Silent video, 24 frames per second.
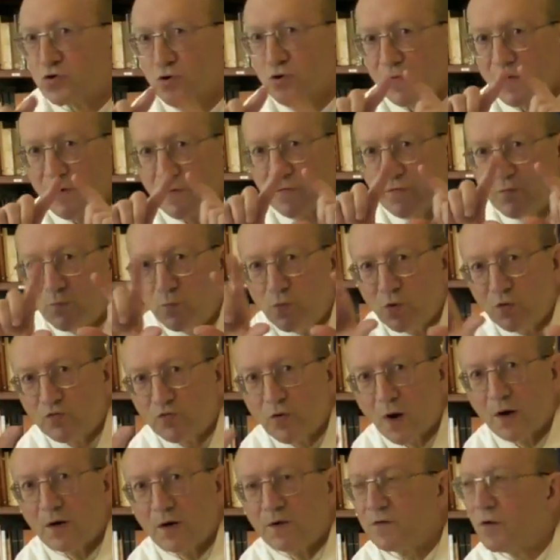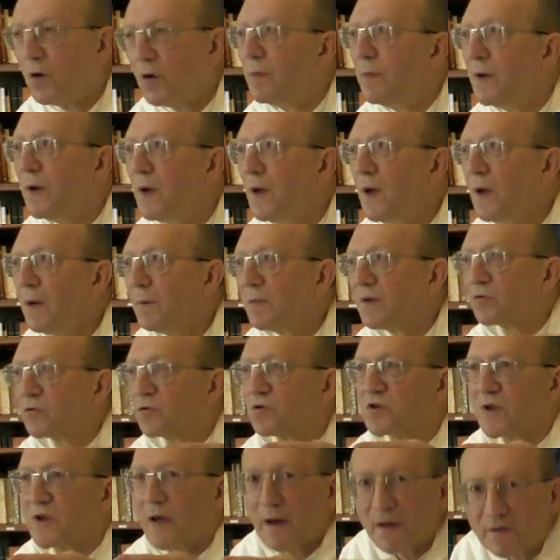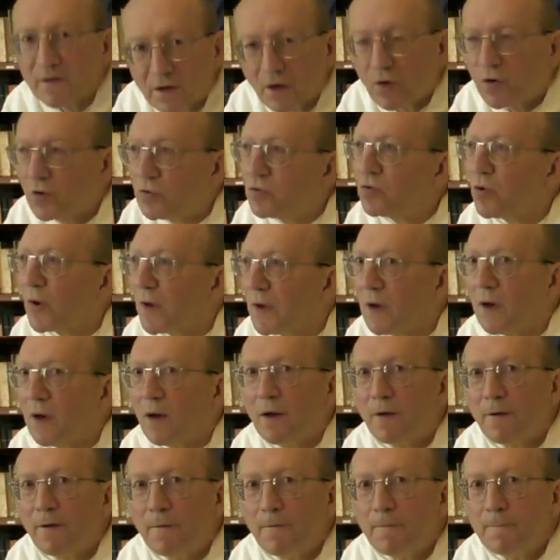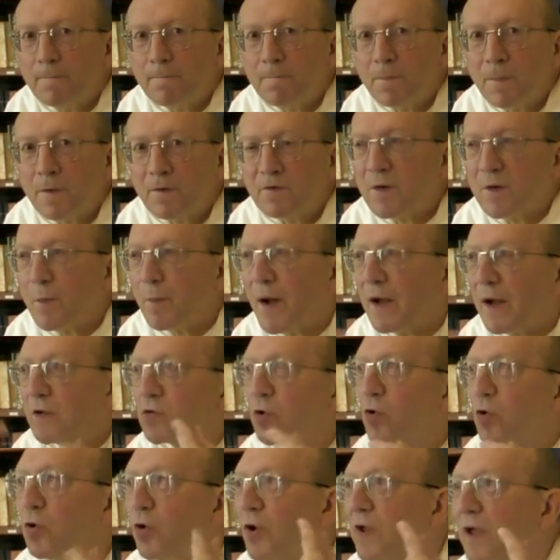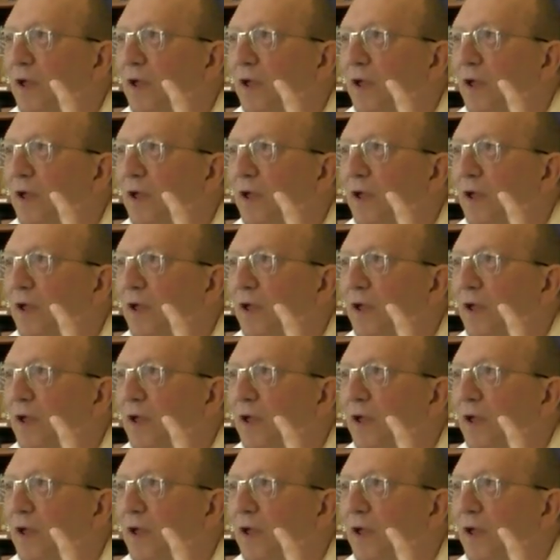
je vais mieux voir les hommes parce que je serai à l'intérieur du réel. C'est pas un truc, le